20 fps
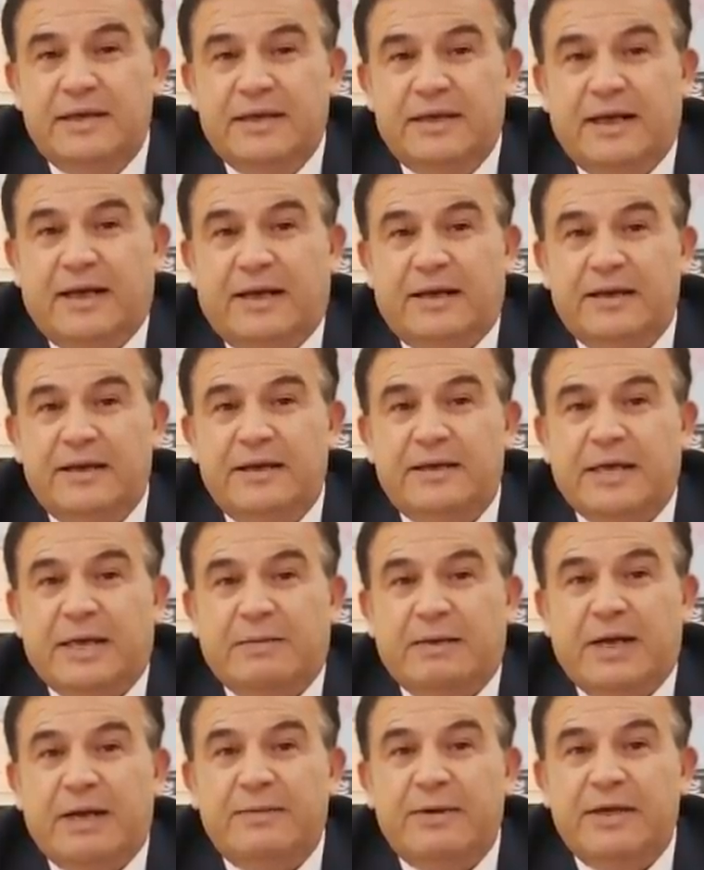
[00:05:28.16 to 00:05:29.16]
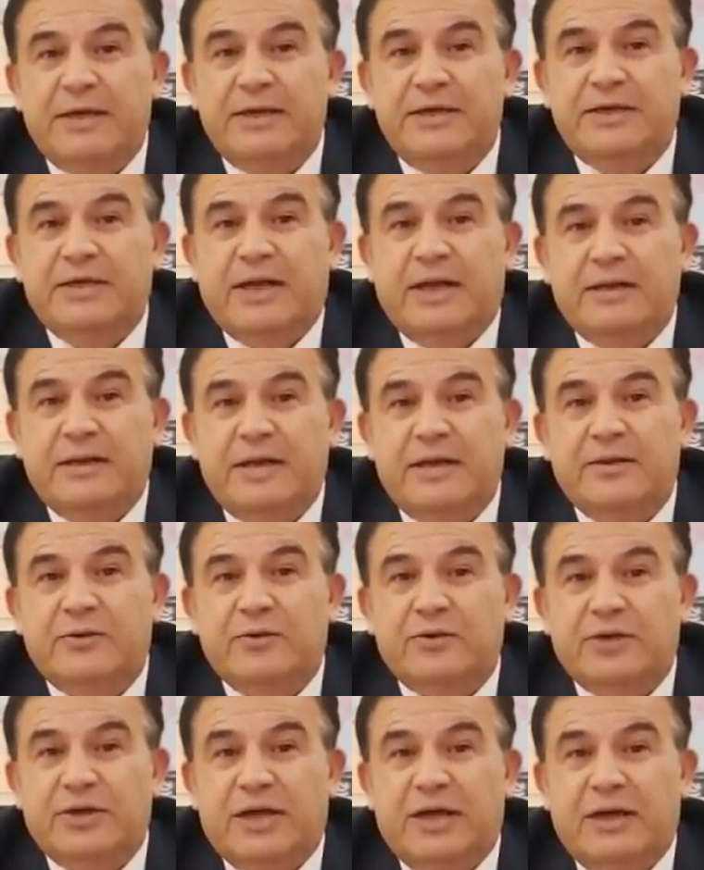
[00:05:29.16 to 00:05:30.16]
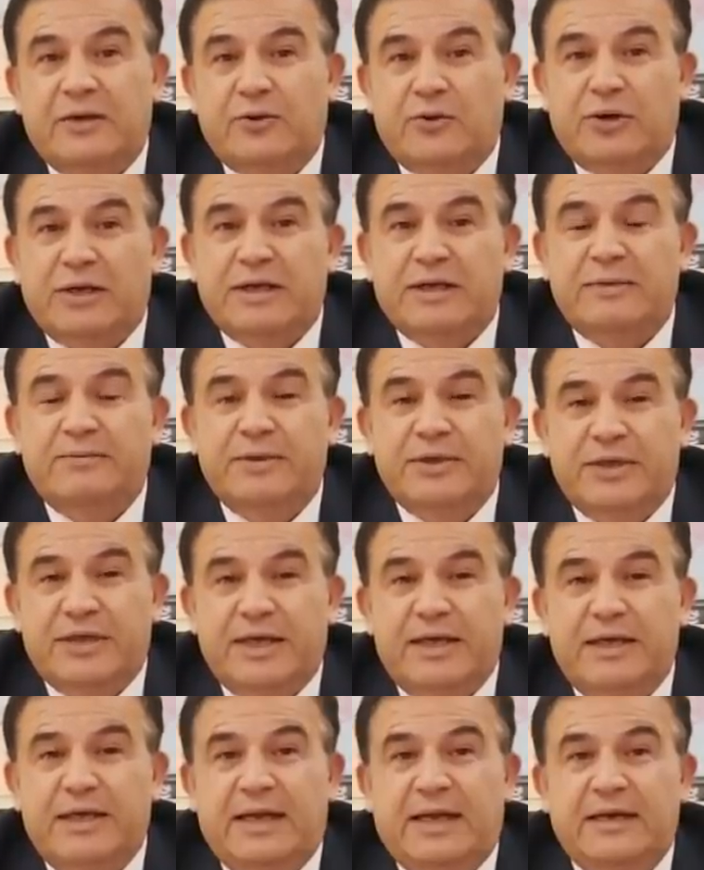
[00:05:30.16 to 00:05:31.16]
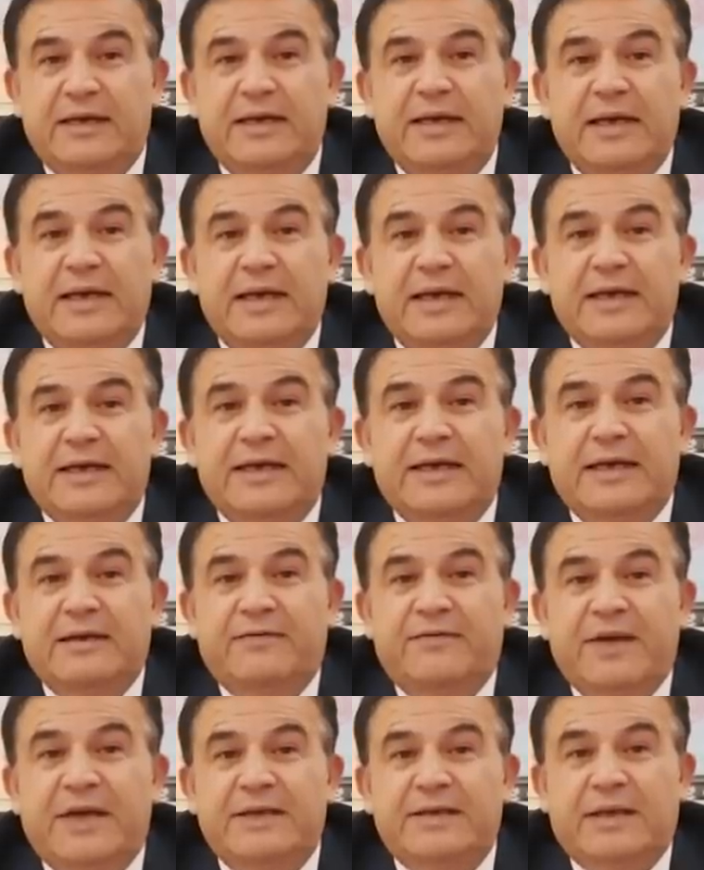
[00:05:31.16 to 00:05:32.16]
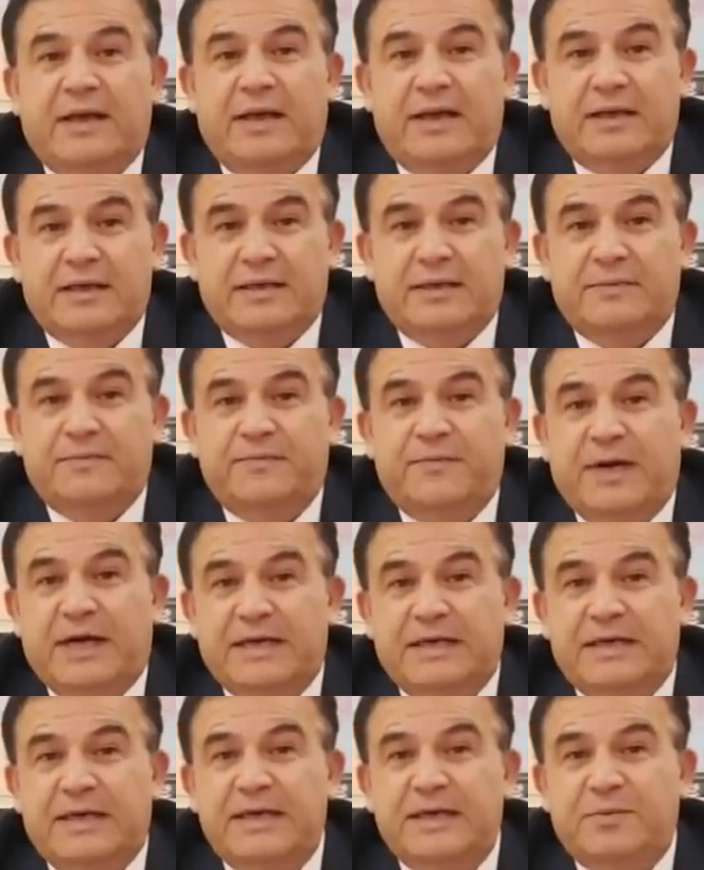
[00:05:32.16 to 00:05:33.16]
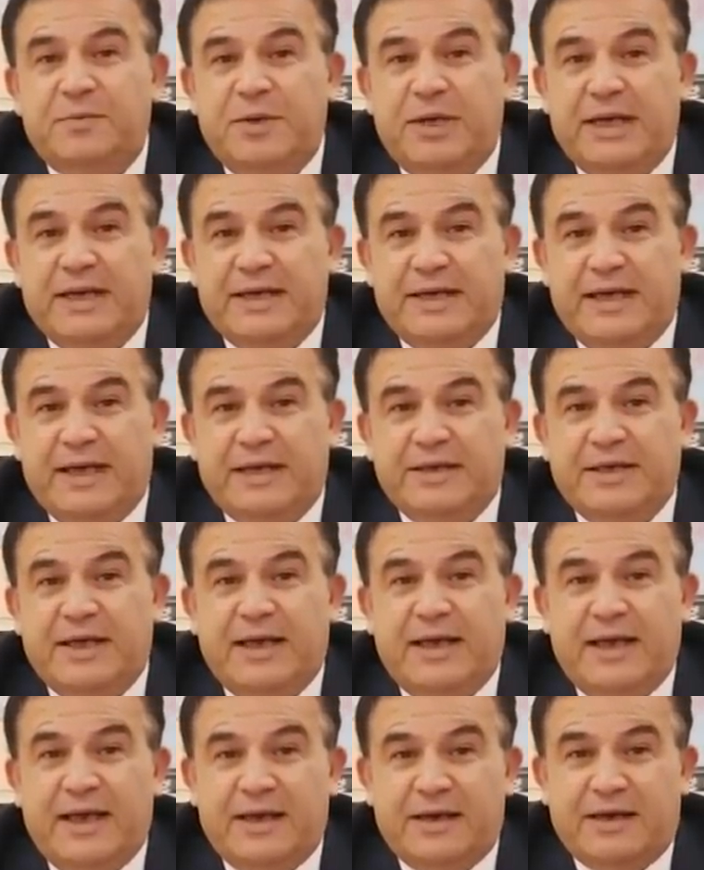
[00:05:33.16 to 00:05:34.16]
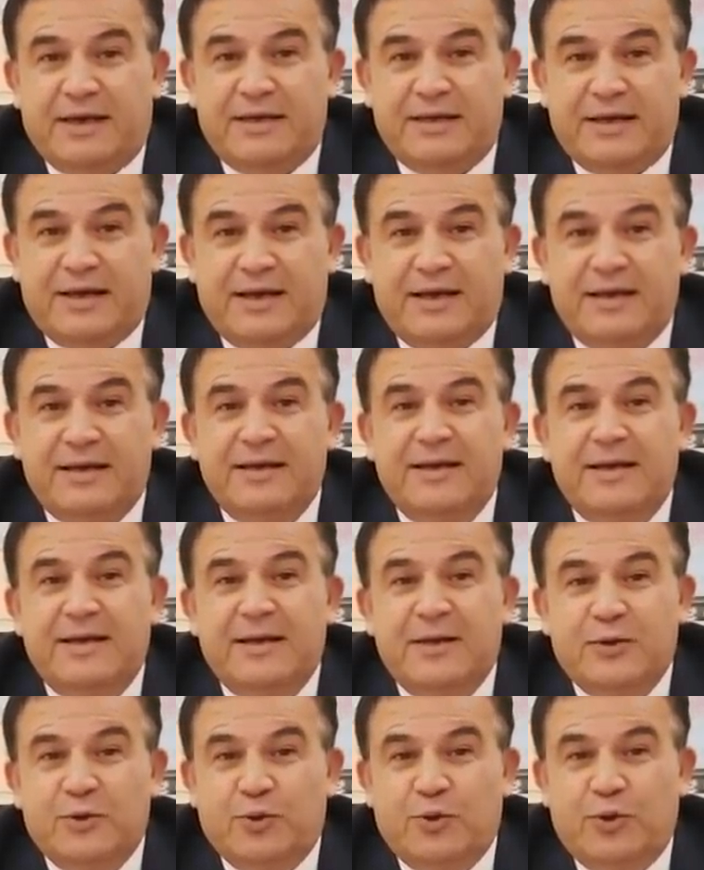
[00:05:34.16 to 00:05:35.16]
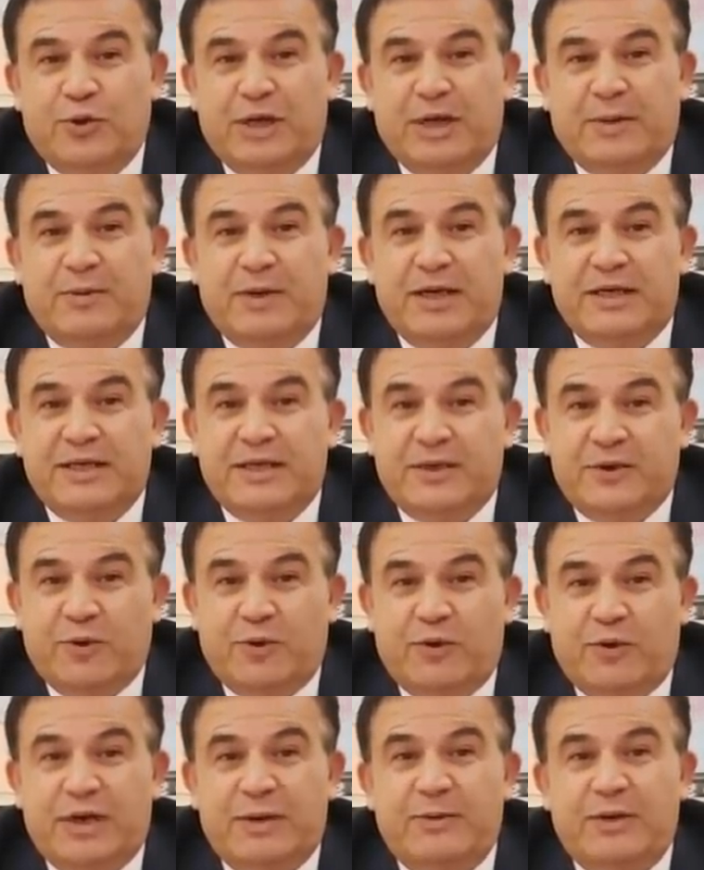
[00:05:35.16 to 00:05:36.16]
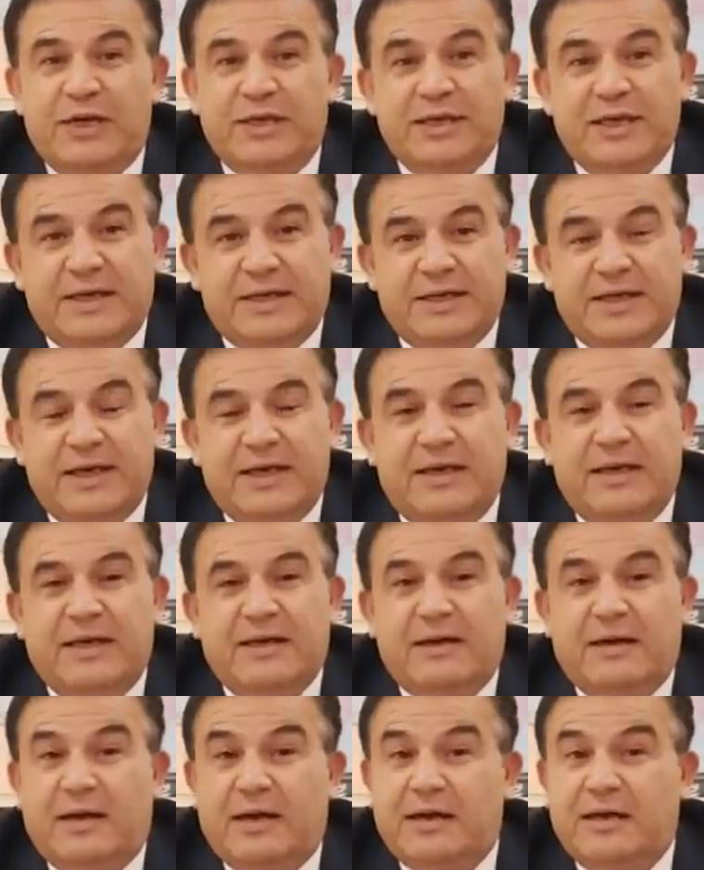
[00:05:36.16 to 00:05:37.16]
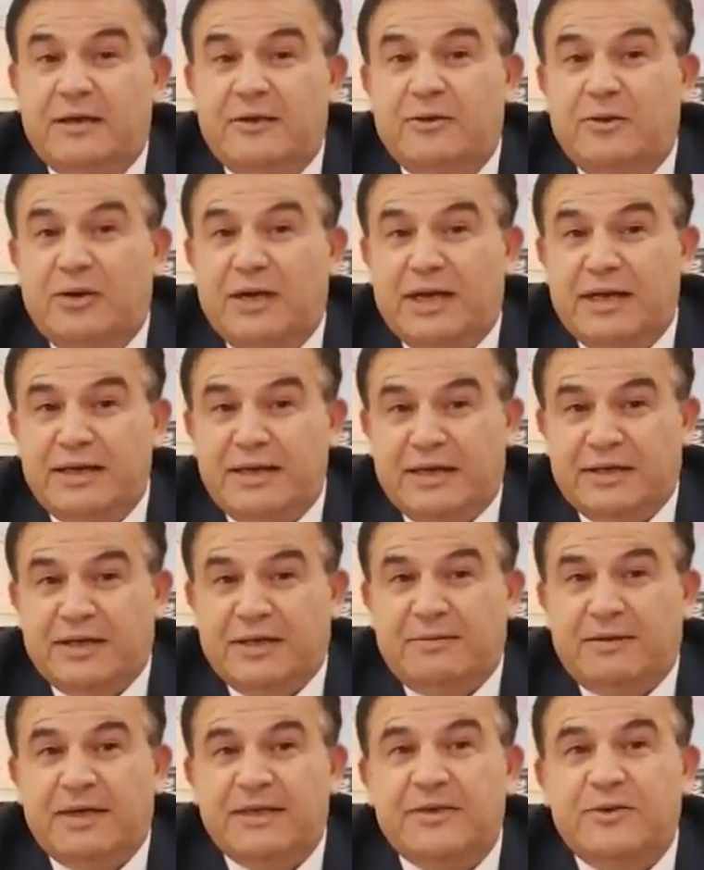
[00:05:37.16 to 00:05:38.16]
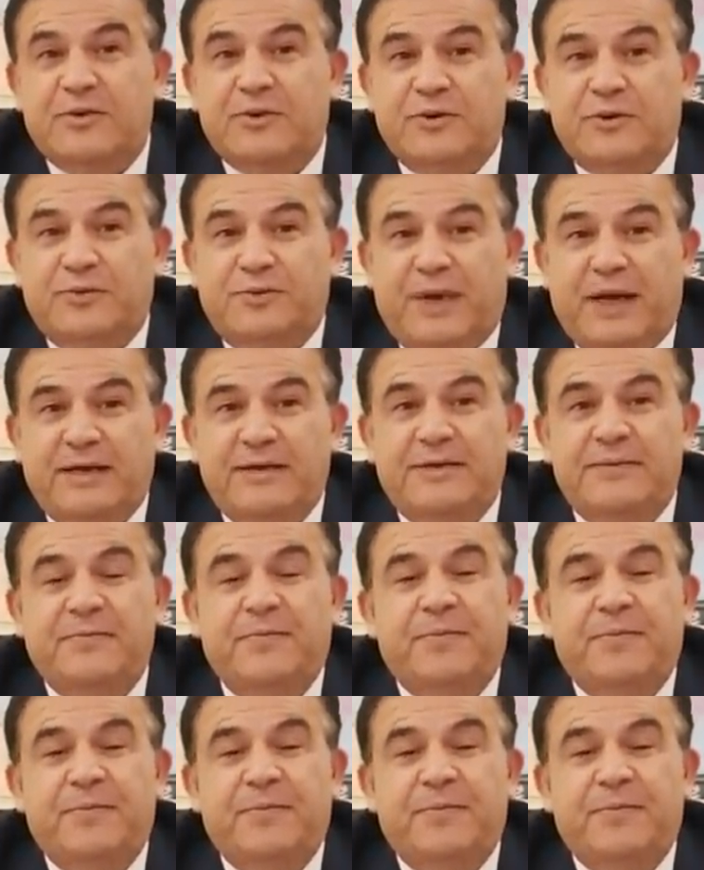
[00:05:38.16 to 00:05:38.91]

yani tamamen dijital teknolojiyle donatılmış şehirler. Nefes alsın verseniz bile gece ekranda duyulabilecek, görülebilecek şehirler. Akıllı olan yaşamaz diyorum ben.